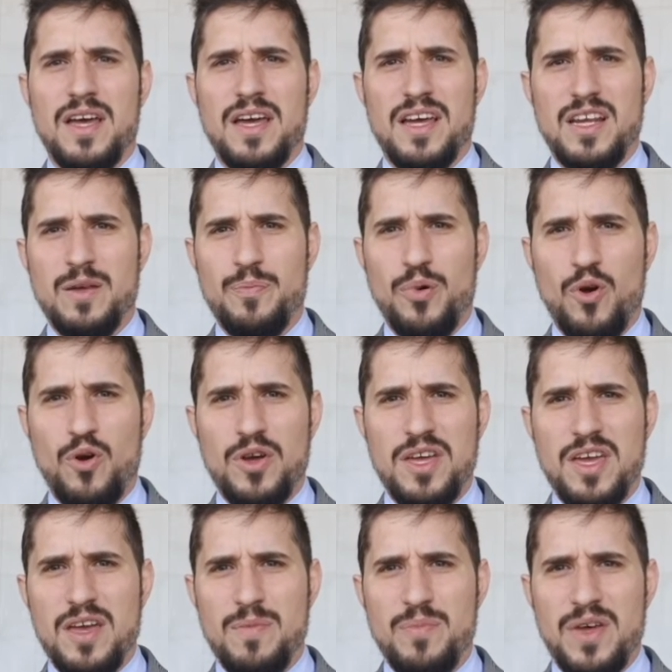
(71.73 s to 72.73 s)
Ele
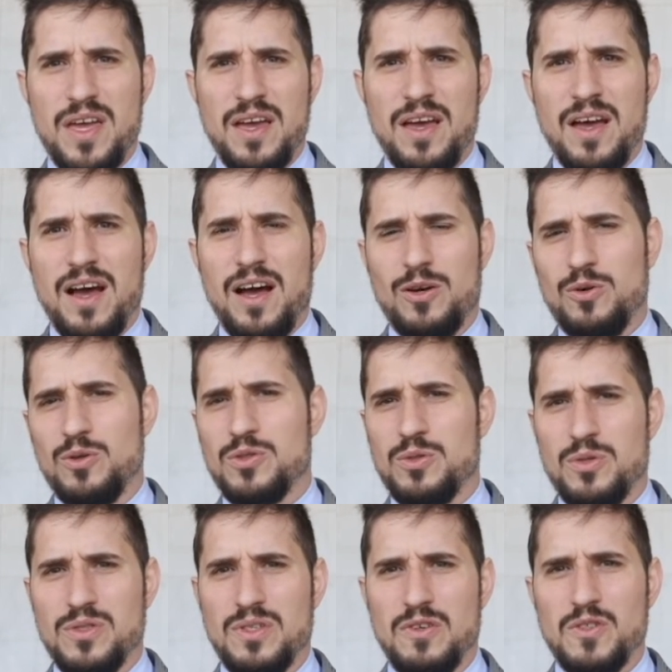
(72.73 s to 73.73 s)
proíbe a
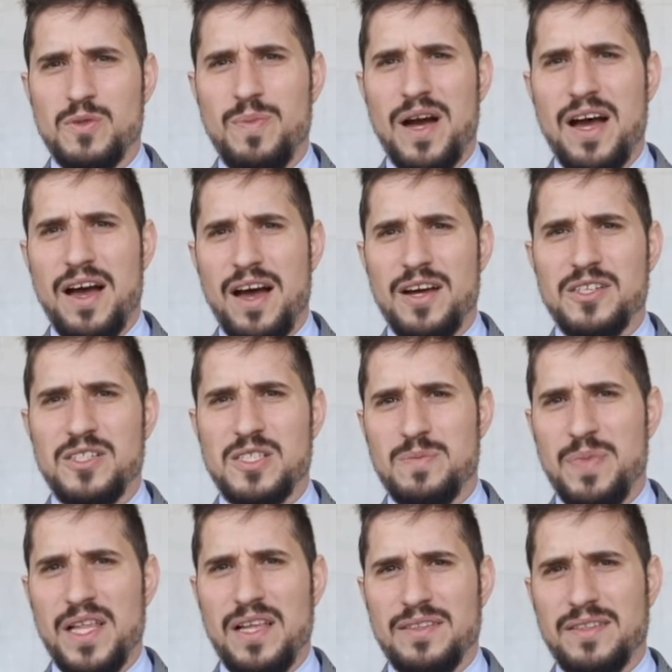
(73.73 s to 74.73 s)
construção de barragens
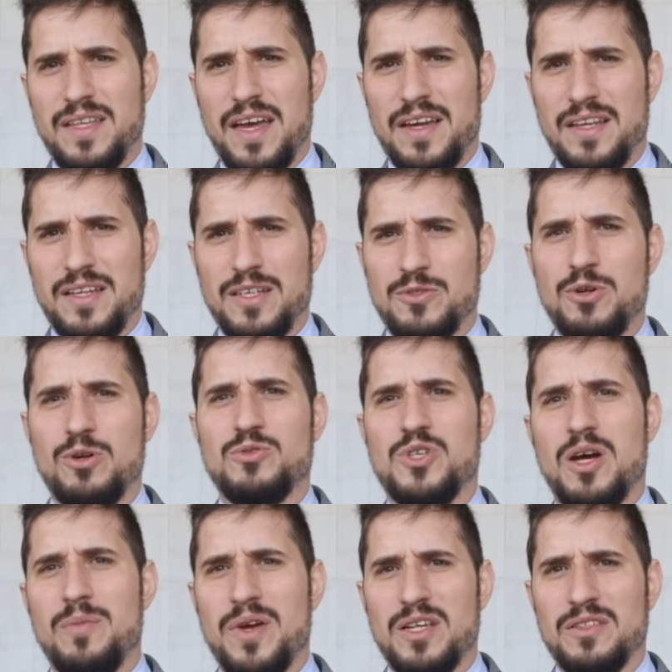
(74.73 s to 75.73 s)
pela técnica de
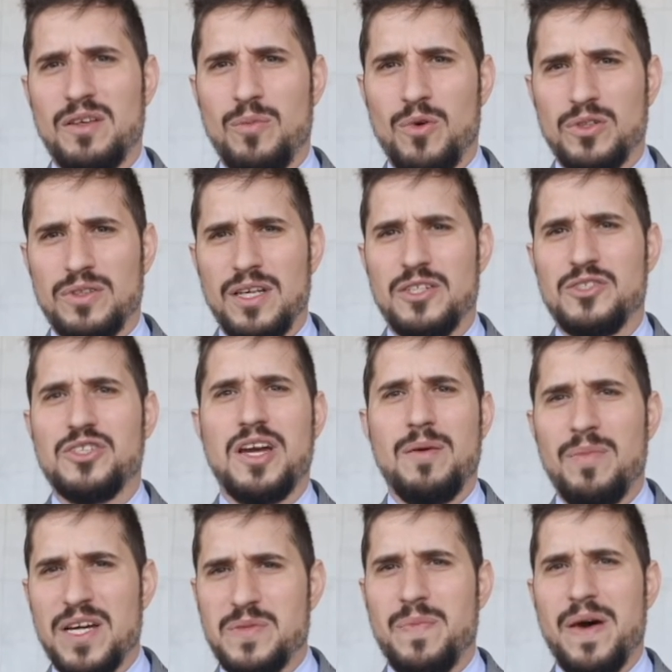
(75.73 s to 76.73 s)
alteamento a montante, que é a
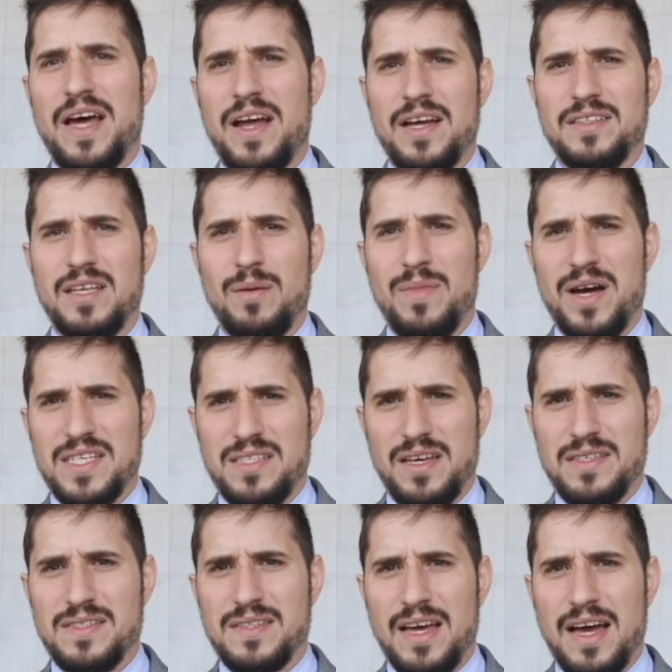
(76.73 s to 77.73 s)
mais barata e a mais
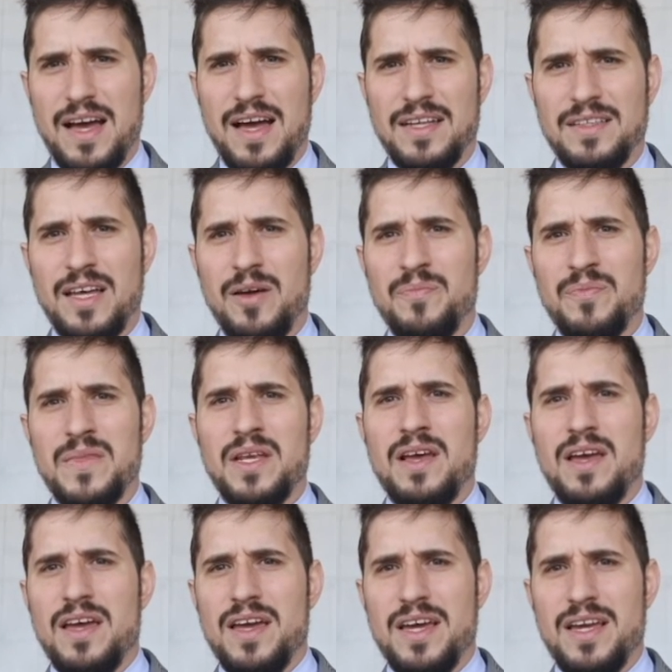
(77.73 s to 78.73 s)
arriscada.
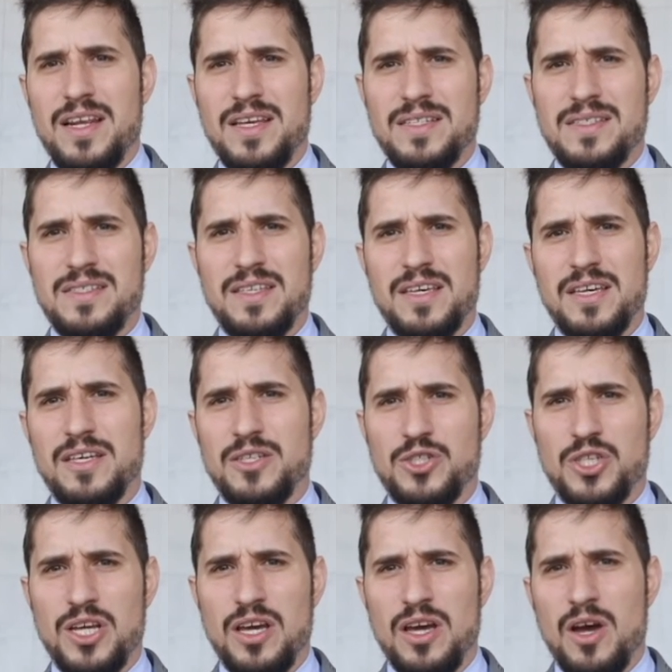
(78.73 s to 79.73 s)
Ele
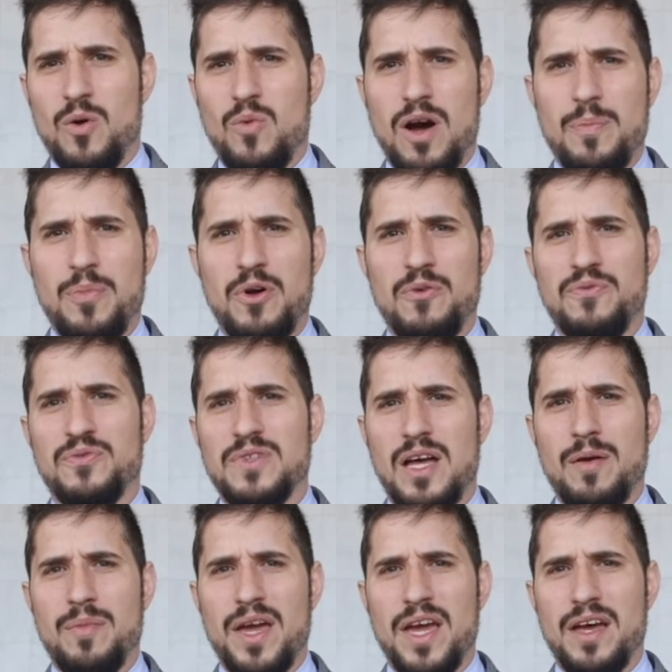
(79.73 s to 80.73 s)
exige um
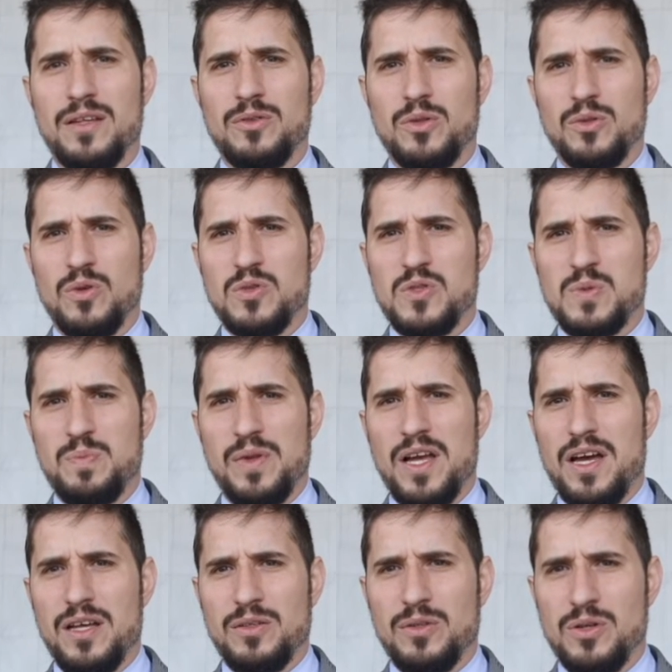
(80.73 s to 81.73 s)
aprofundamento dos
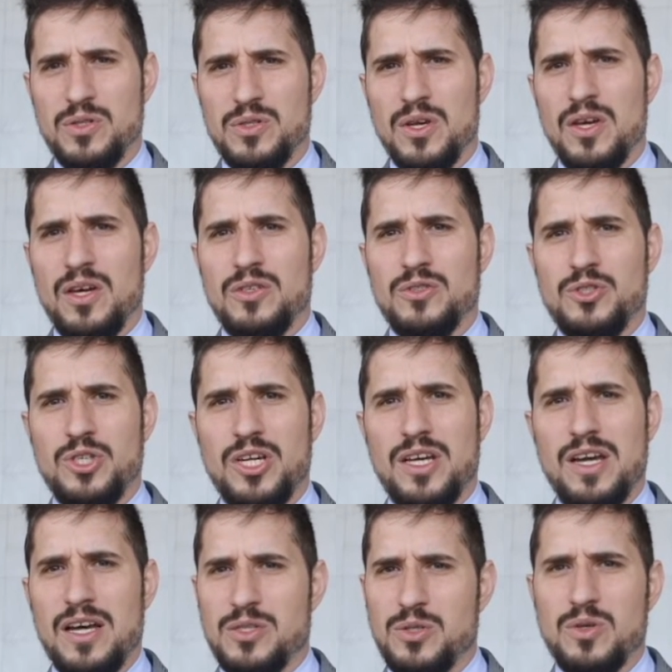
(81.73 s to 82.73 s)
planos
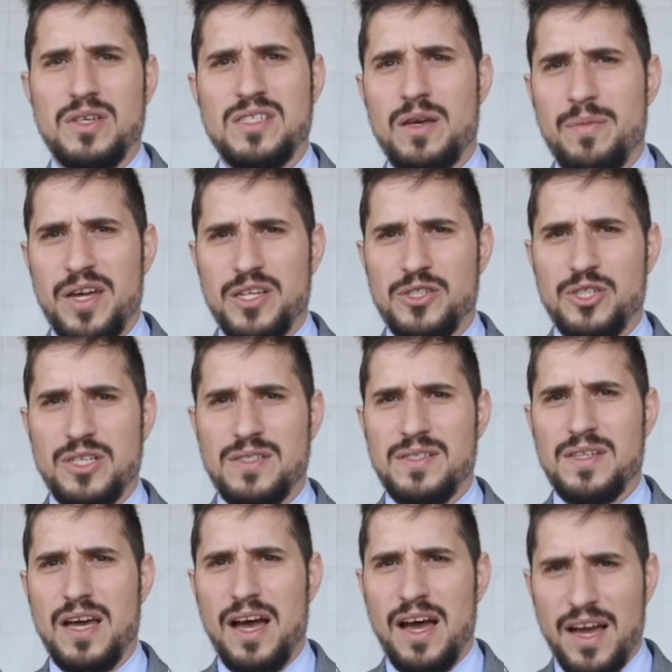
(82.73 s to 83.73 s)
de ações
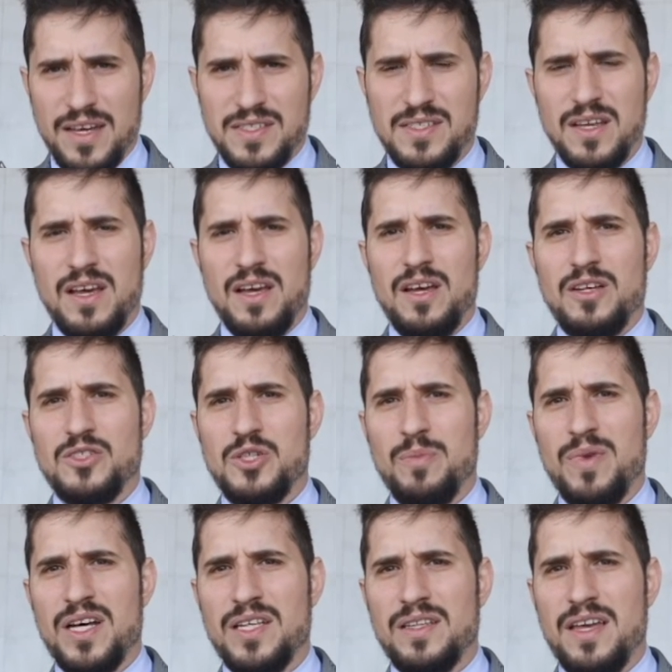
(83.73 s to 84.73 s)
emergenciais de
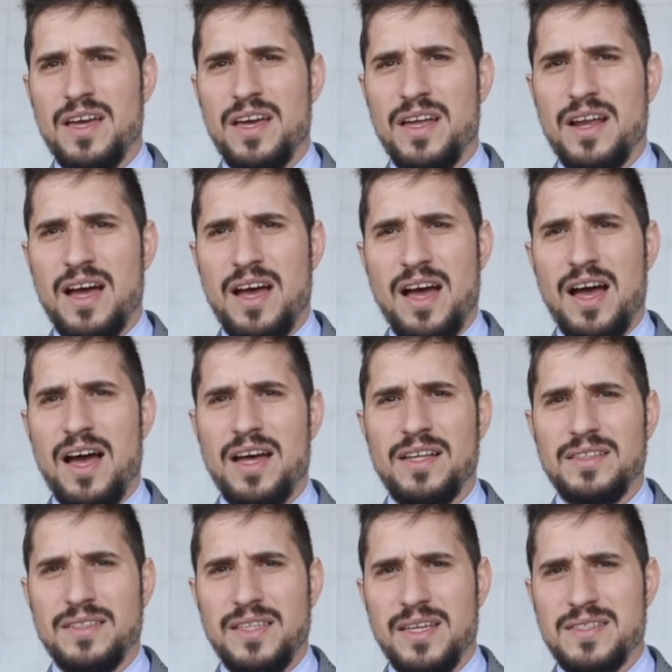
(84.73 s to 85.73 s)
maneira a
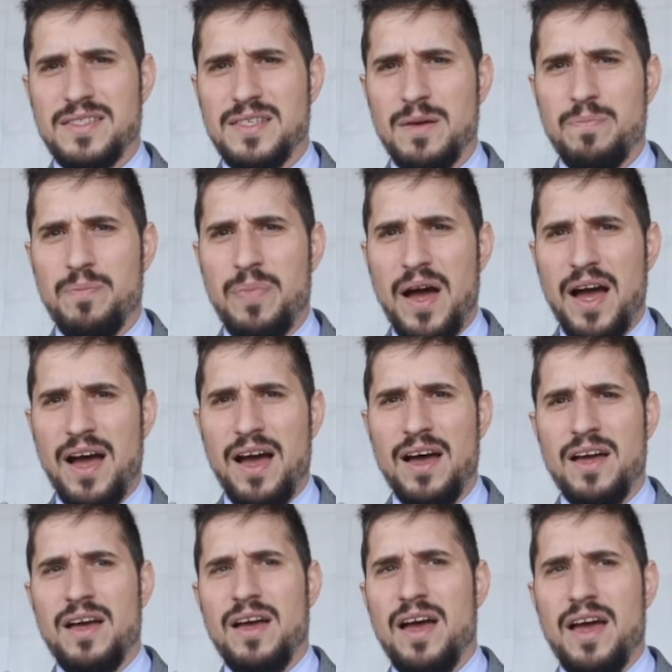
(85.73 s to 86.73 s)
antecipar
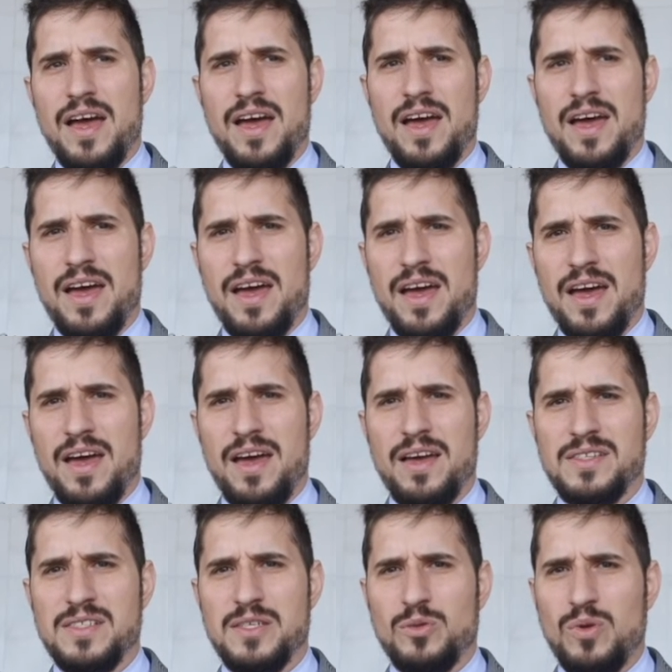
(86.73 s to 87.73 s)

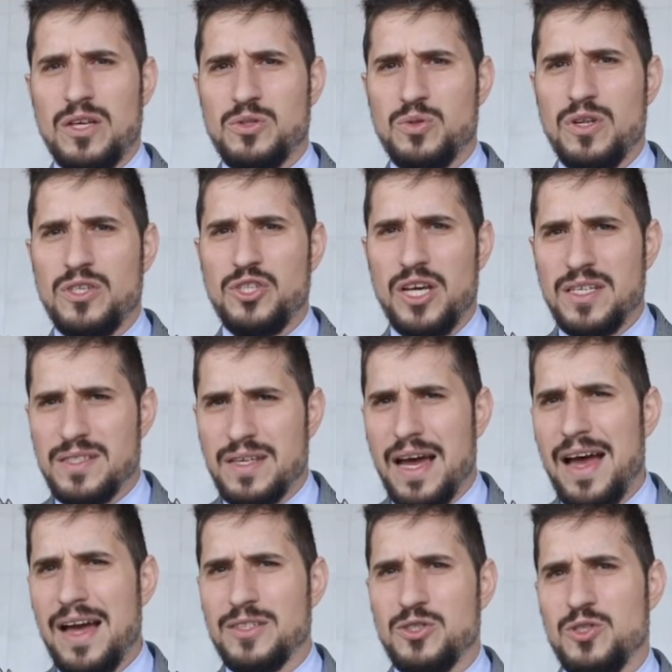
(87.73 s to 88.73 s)
é, situações de
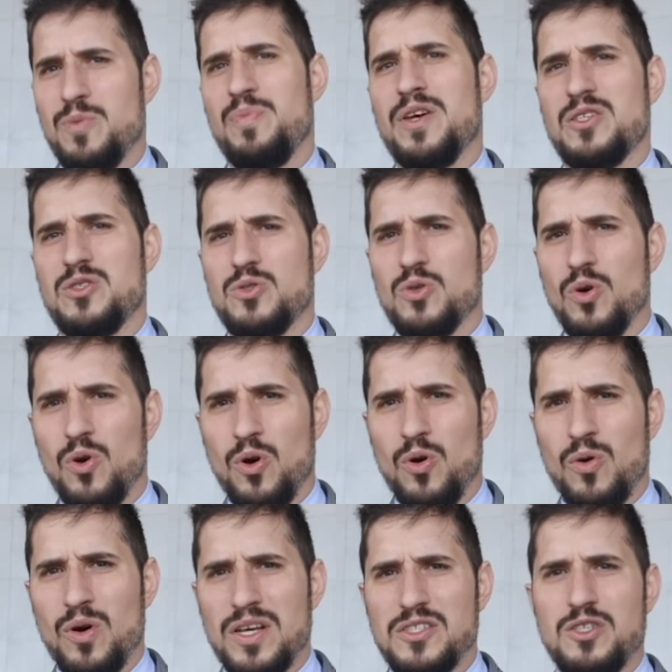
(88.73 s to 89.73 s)
resgate de
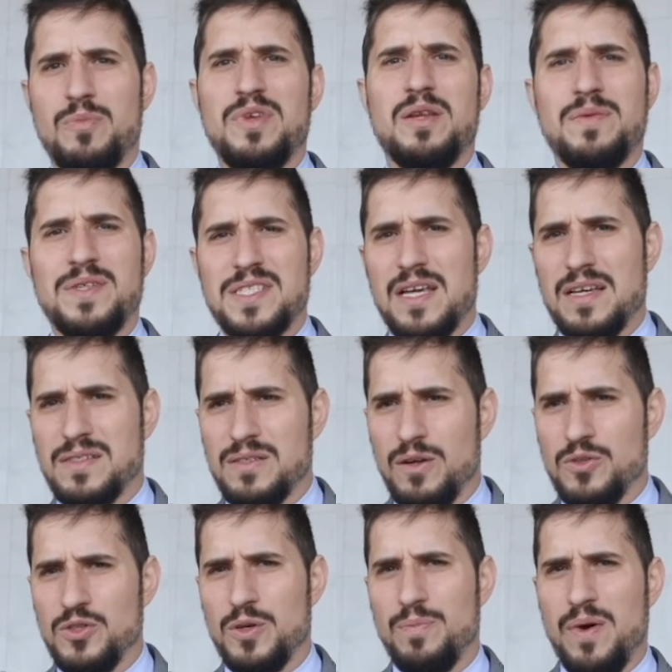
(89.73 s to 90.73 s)
pessoas, de
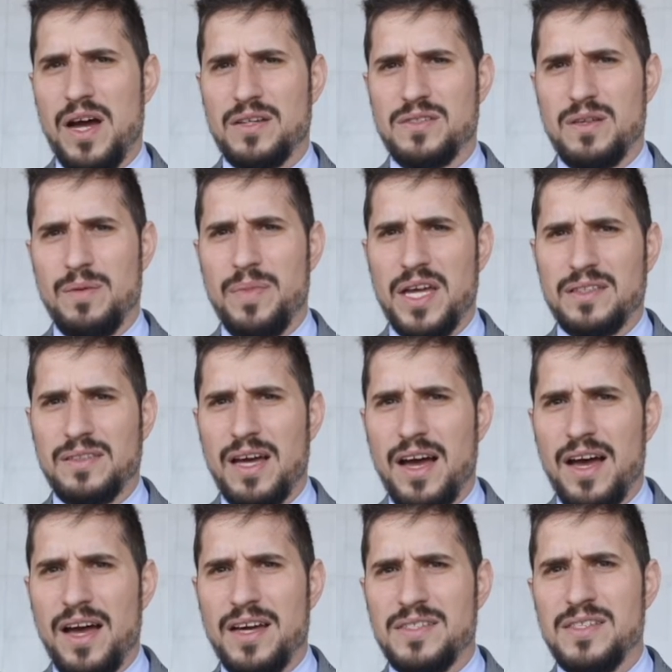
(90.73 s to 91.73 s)
minimização de impactos
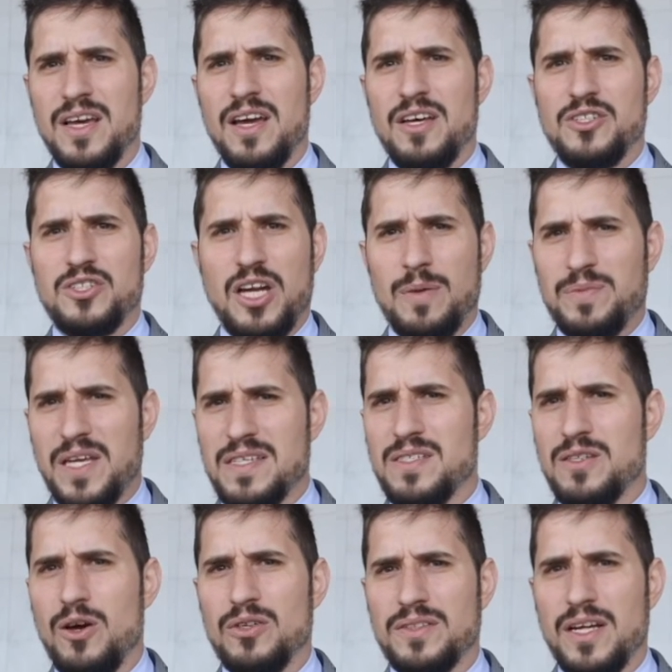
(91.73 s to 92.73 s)
ambientais, de
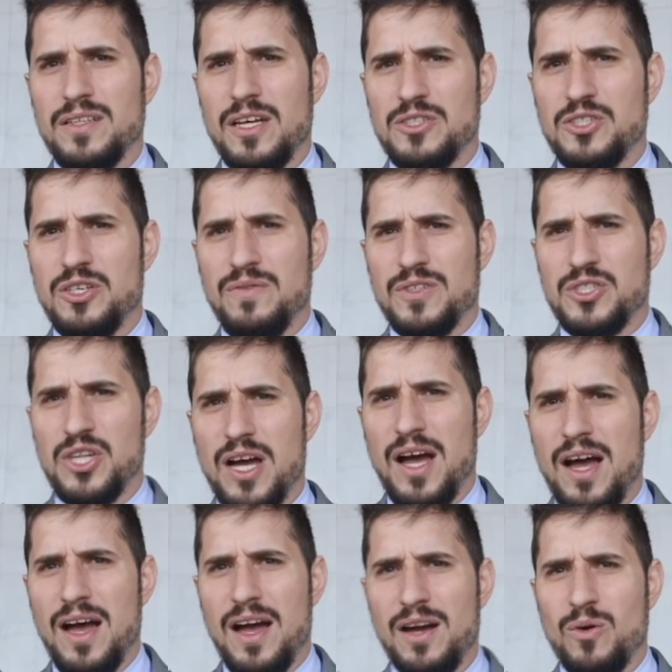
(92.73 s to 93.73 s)
captação alternativa de
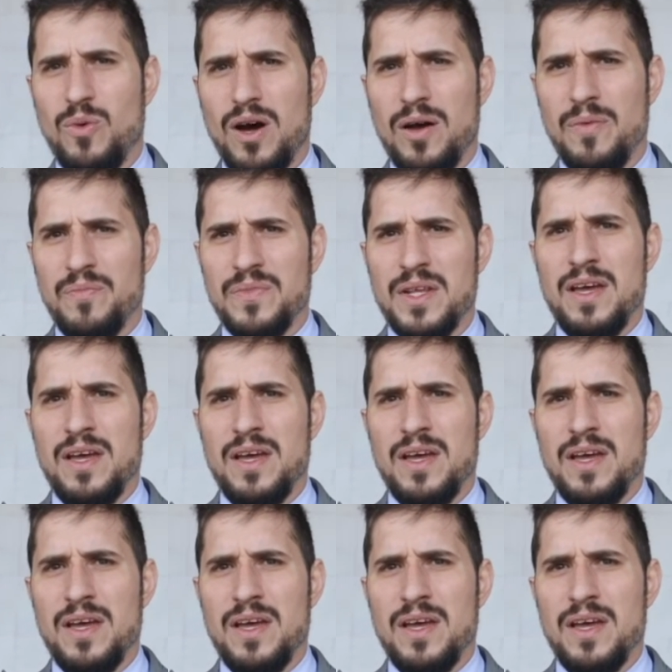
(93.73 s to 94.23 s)
água.